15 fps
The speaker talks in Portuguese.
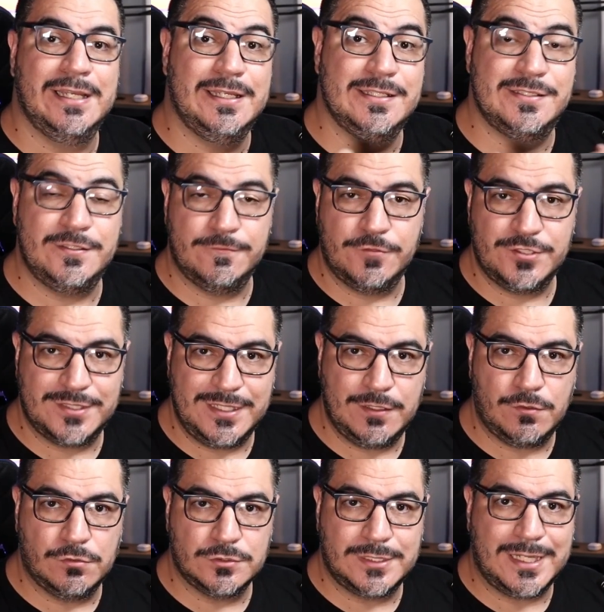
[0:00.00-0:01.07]
E se você
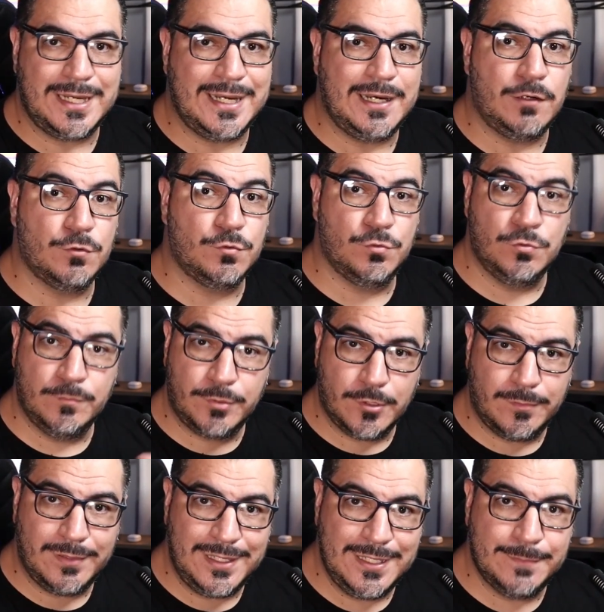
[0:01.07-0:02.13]
encontrar algum
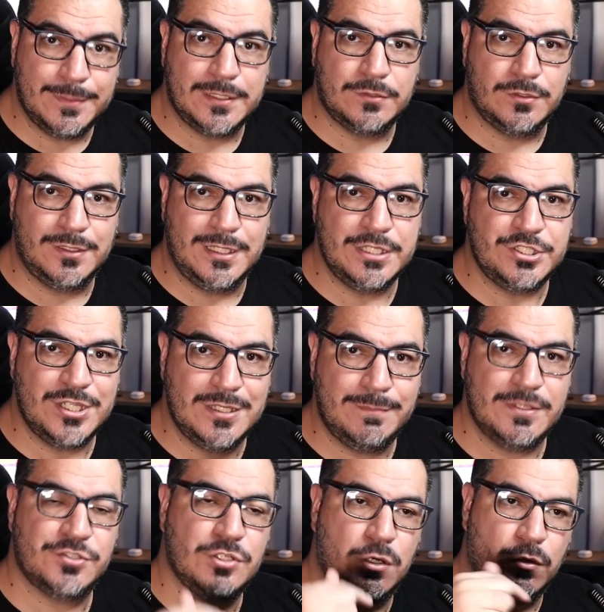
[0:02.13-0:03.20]
problema no NetN,
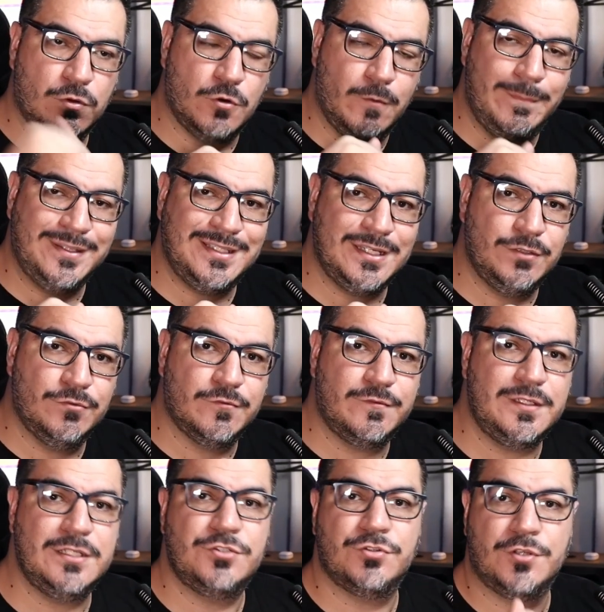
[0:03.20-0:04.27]
pessoal, comenta aqui no
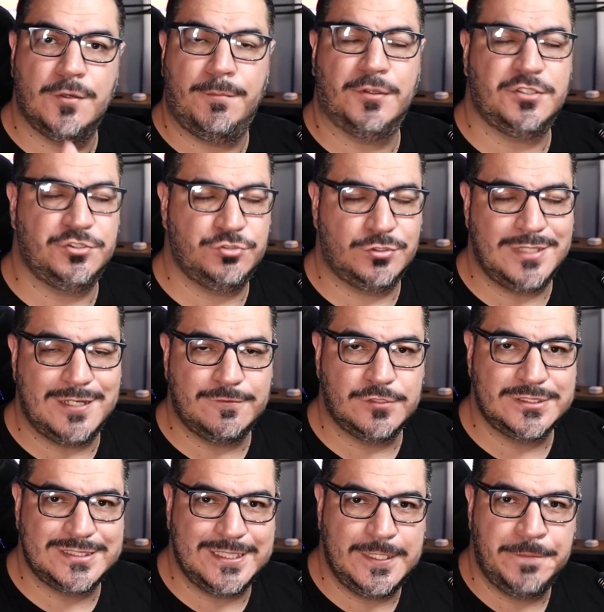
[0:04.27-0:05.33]
vídeo que eu posso ajudar
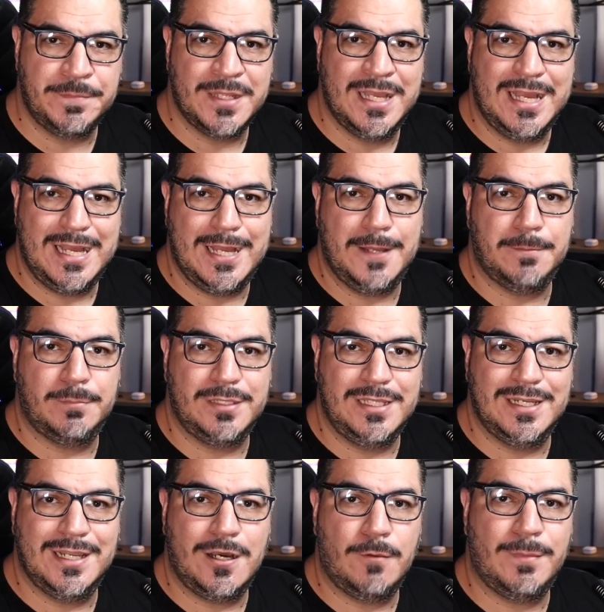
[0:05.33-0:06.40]
você a
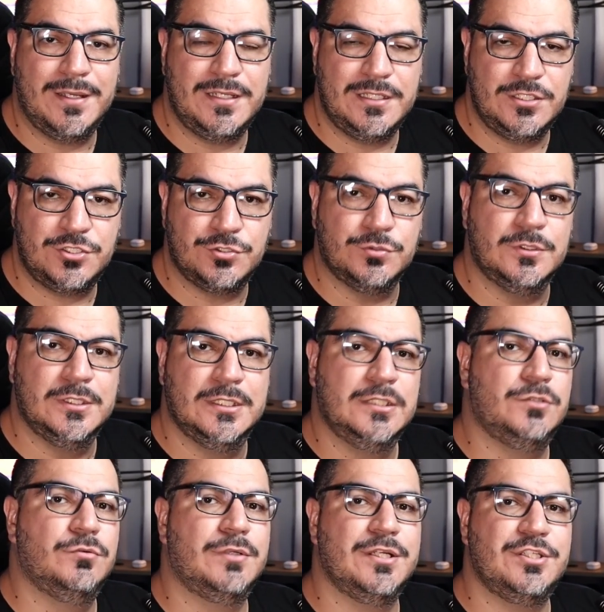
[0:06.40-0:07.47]
abrir lá uma issue
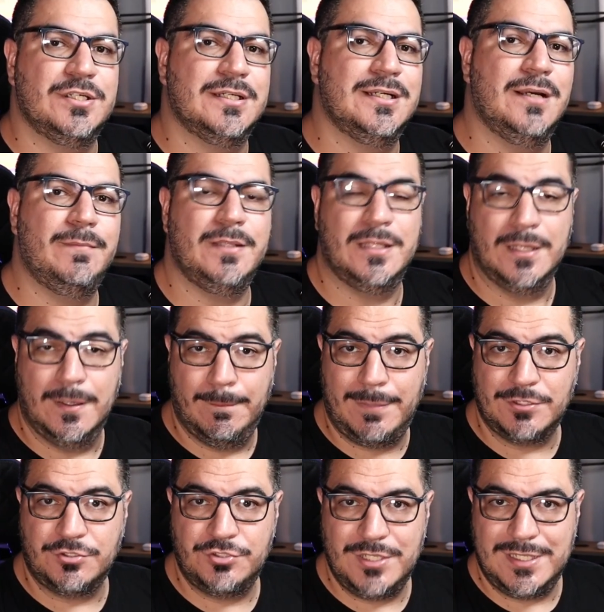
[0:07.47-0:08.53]
no GitHub
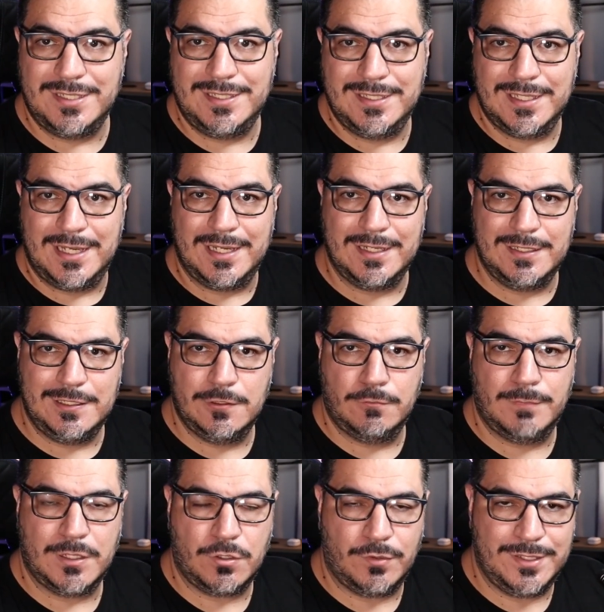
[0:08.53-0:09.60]
para sugerir ali
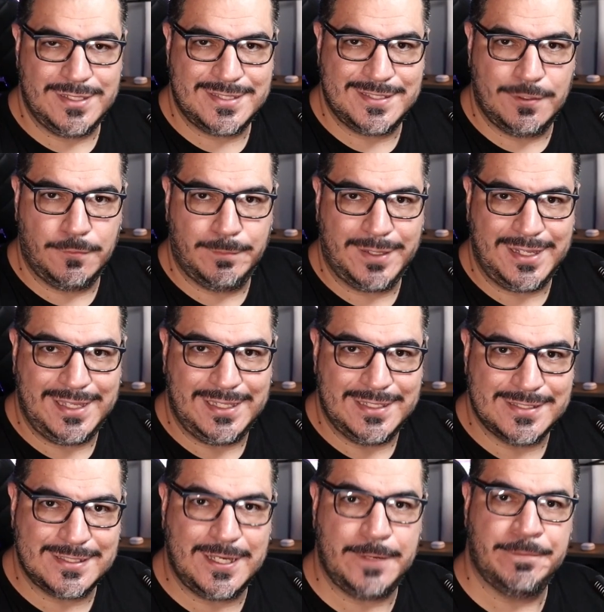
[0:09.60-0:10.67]
uma correção para
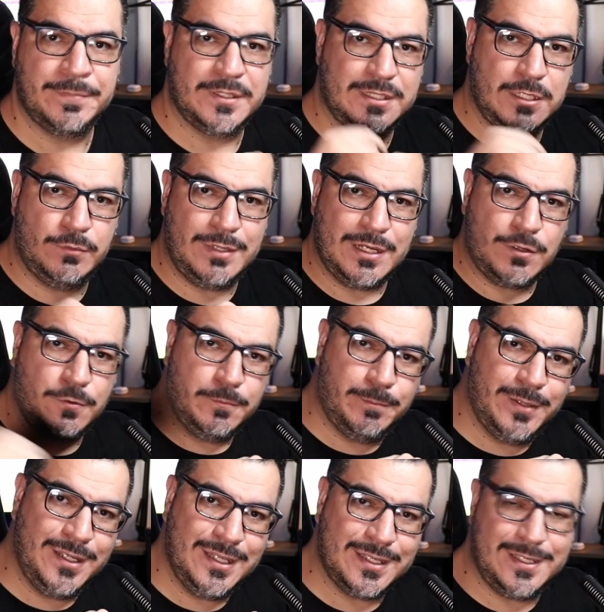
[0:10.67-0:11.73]
eles, tá? Então
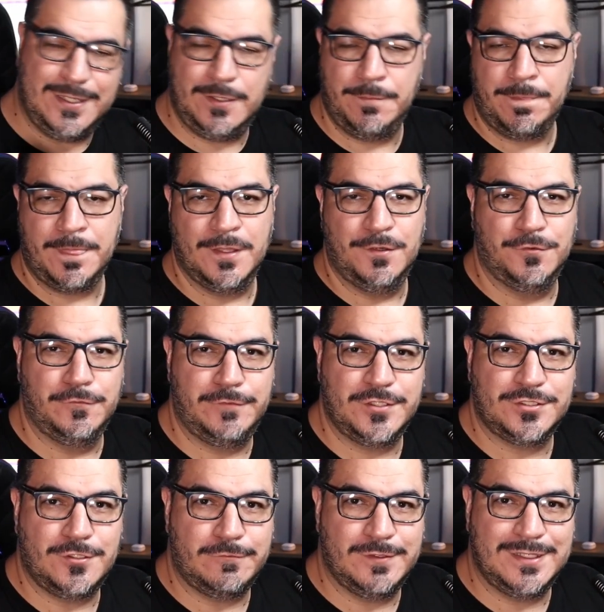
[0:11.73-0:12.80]
acompanha aqui o
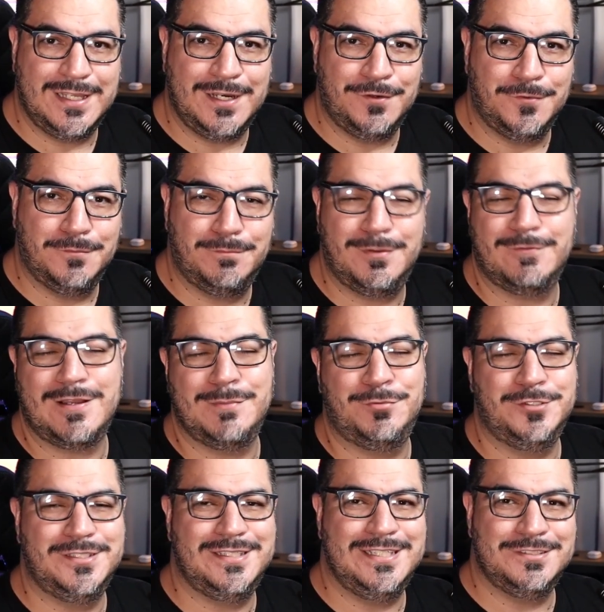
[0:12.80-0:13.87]
vídeo até o final para ficar
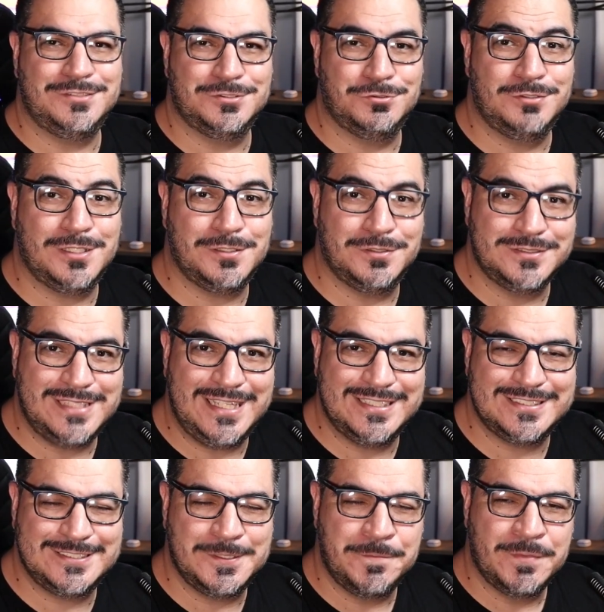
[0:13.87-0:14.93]
por dentro de tudo que
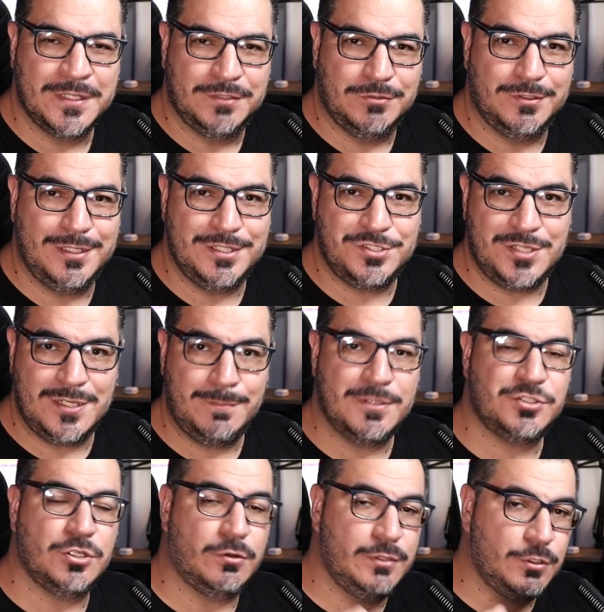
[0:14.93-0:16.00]
acontece no NetN,
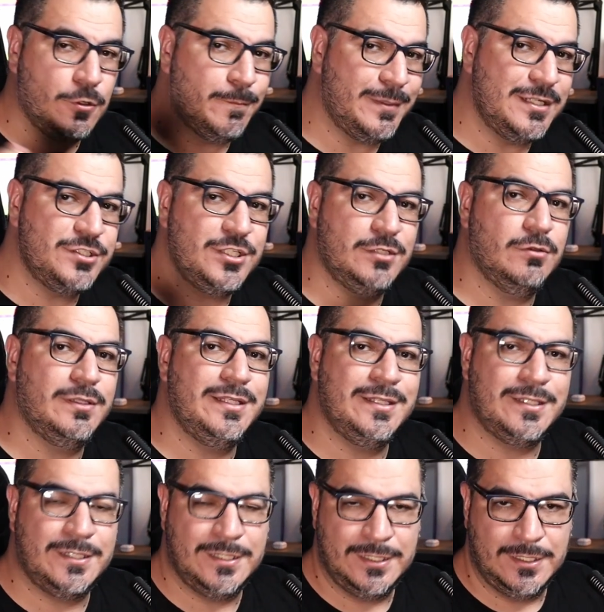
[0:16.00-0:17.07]
pessoal. E compartilhe o
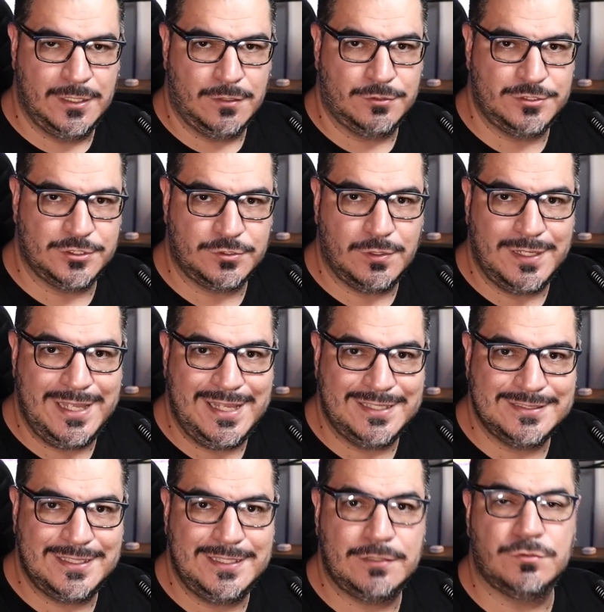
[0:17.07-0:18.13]
link com seus
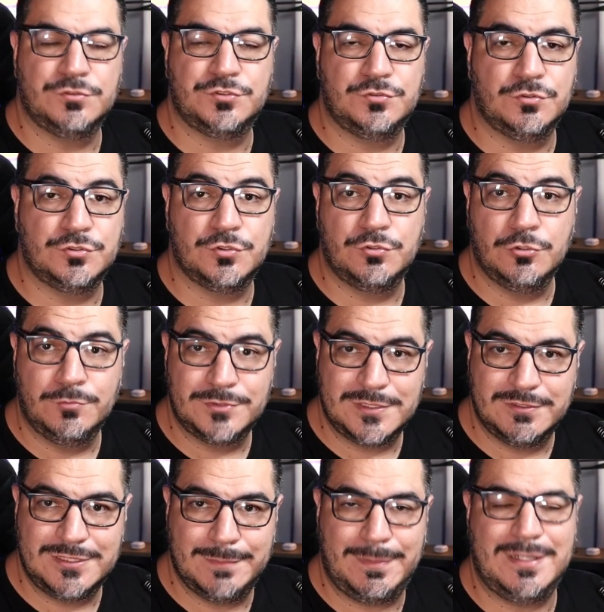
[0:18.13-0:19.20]
colegas aí, com, nos grupos
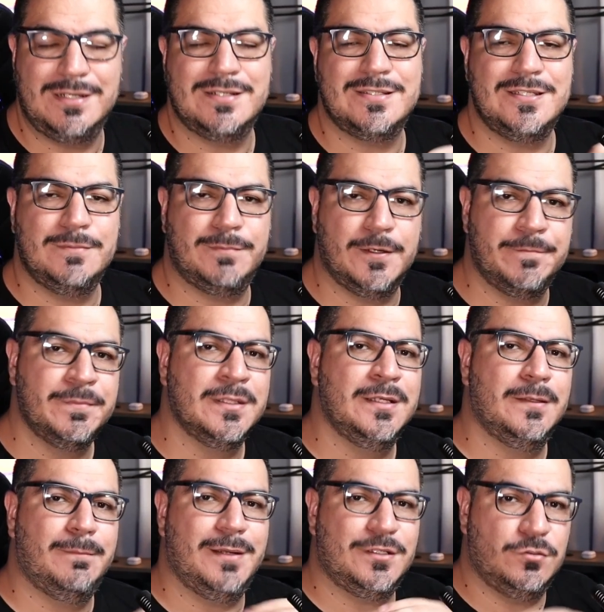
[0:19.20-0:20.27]
que você participa,
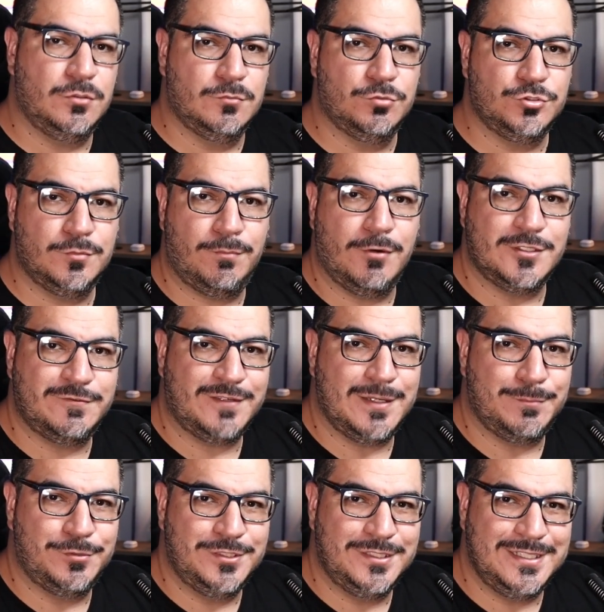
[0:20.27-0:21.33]
para que todo mundo possa
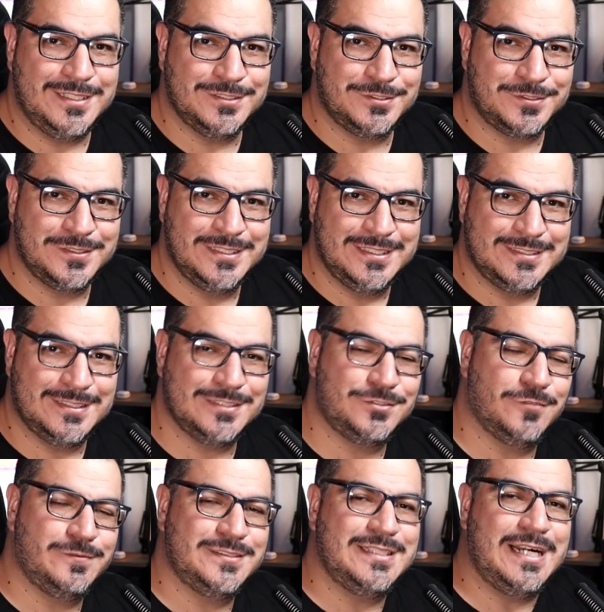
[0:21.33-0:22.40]
ficar por dentro das
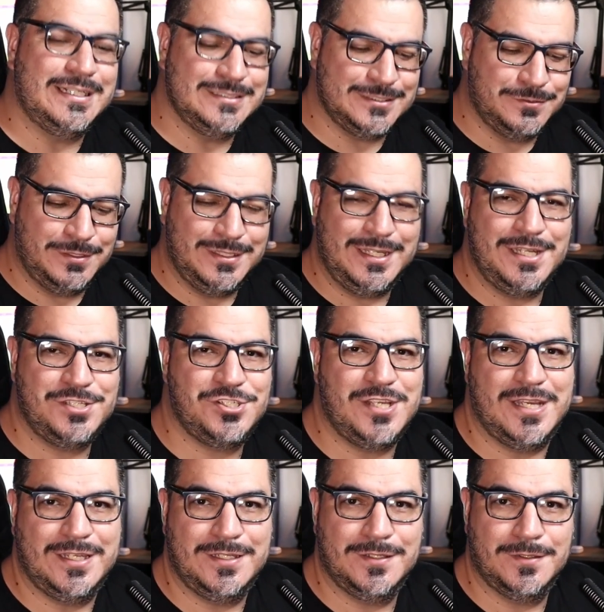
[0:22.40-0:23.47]
novidades do
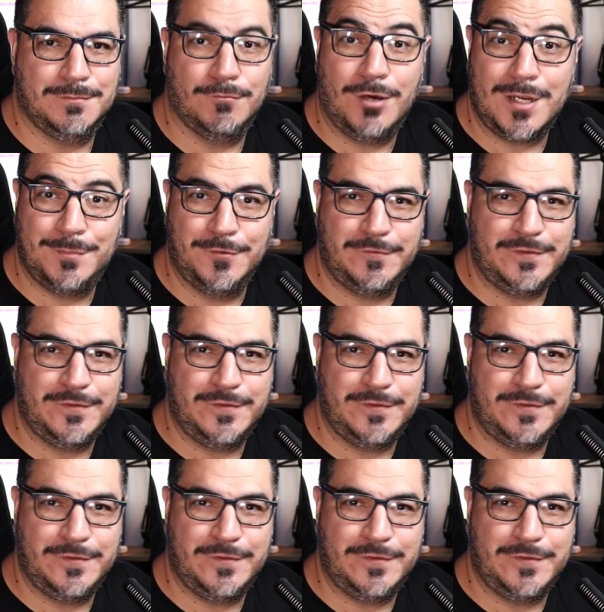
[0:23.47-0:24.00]
NetN. Bora pro